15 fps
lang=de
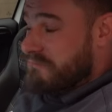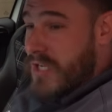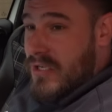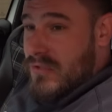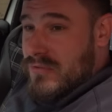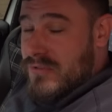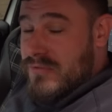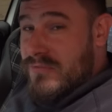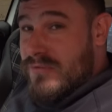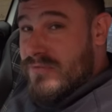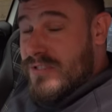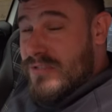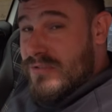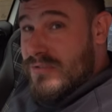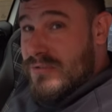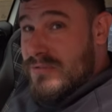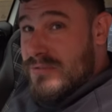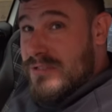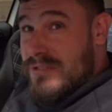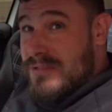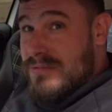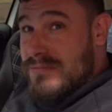850,
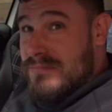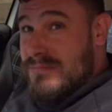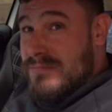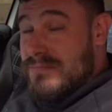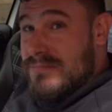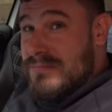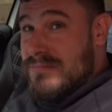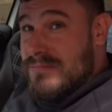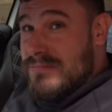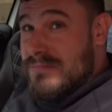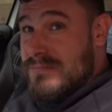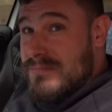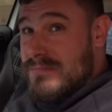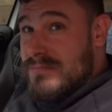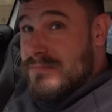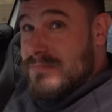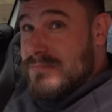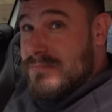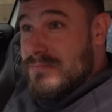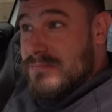900. Aber nicht eintragbar, ne?